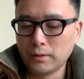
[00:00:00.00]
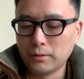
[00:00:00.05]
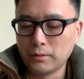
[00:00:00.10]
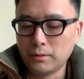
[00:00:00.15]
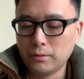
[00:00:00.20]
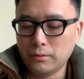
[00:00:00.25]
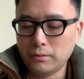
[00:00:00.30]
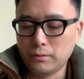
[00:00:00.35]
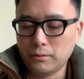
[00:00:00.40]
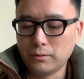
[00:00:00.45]

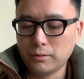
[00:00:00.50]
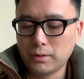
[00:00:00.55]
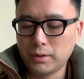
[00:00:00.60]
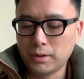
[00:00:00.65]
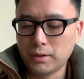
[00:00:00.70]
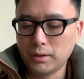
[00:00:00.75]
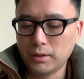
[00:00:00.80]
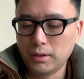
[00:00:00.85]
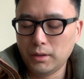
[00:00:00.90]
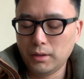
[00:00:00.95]
又
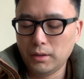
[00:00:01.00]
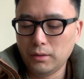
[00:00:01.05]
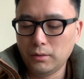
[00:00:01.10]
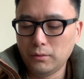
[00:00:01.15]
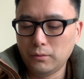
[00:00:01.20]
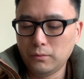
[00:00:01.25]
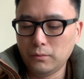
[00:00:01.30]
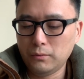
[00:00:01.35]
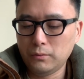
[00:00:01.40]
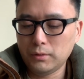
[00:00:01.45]
失了
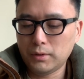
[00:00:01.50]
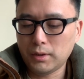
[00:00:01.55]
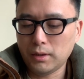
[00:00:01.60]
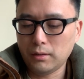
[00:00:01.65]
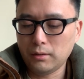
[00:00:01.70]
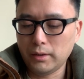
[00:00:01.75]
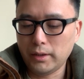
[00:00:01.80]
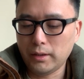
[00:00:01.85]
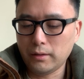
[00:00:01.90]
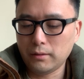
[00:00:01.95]
乌曹
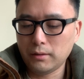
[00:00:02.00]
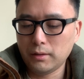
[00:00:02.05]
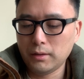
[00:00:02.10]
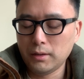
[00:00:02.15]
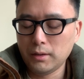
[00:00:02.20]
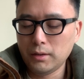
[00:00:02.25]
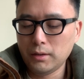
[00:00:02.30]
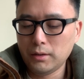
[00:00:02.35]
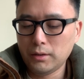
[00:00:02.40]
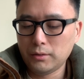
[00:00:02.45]
良，
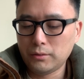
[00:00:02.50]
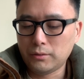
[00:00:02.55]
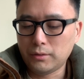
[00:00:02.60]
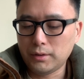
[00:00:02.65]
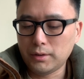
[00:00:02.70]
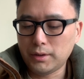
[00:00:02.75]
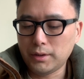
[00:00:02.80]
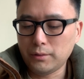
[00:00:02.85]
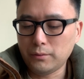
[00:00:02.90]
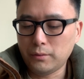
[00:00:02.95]
军
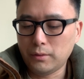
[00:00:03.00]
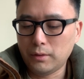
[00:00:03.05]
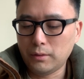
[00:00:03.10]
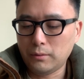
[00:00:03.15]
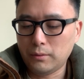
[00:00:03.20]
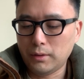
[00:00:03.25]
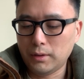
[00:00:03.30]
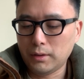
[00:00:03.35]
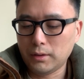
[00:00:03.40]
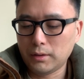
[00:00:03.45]
心惶
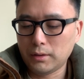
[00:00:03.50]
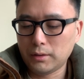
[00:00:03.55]
惶。